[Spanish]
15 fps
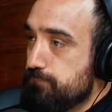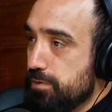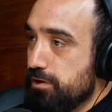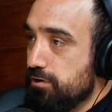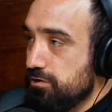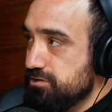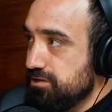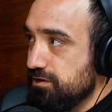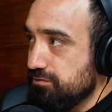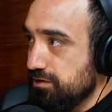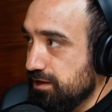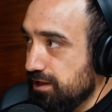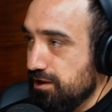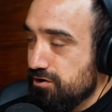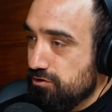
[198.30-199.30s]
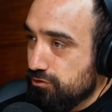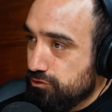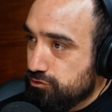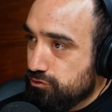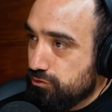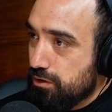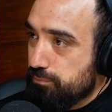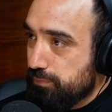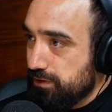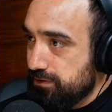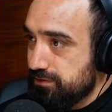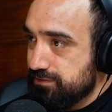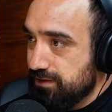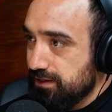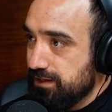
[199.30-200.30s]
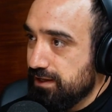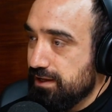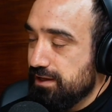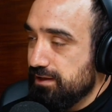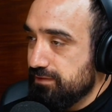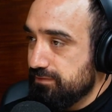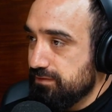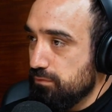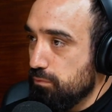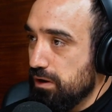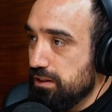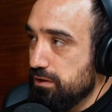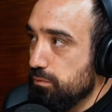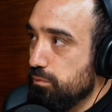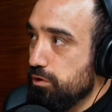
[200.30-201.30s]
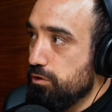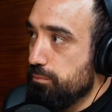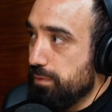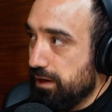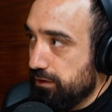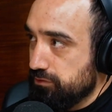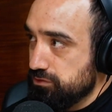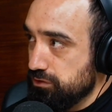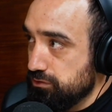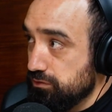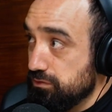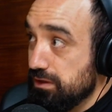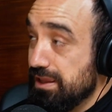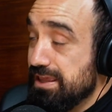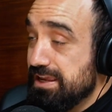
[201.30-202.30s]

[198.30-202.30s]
Pero lo cierto es que no todo aprendizaje es igual de bueno para nosotros.